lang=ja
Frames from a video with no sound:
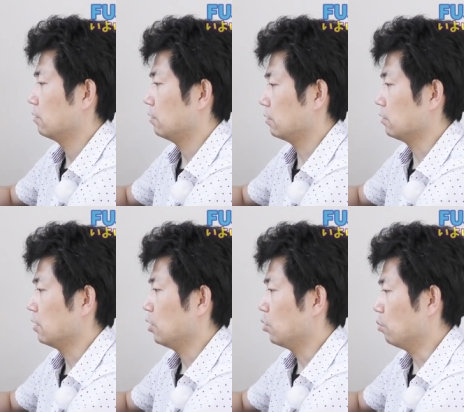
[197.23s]
はい。
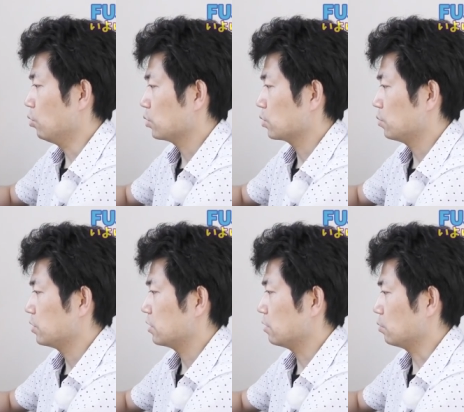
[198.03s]
お申し込
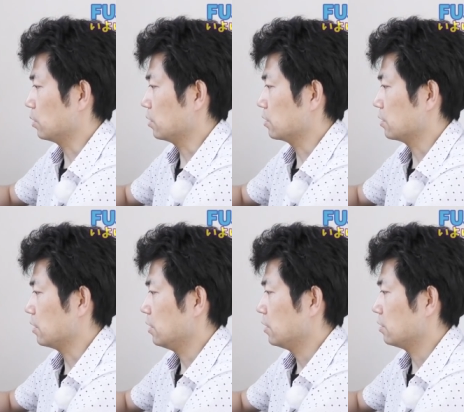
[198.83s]
みしたのがですね、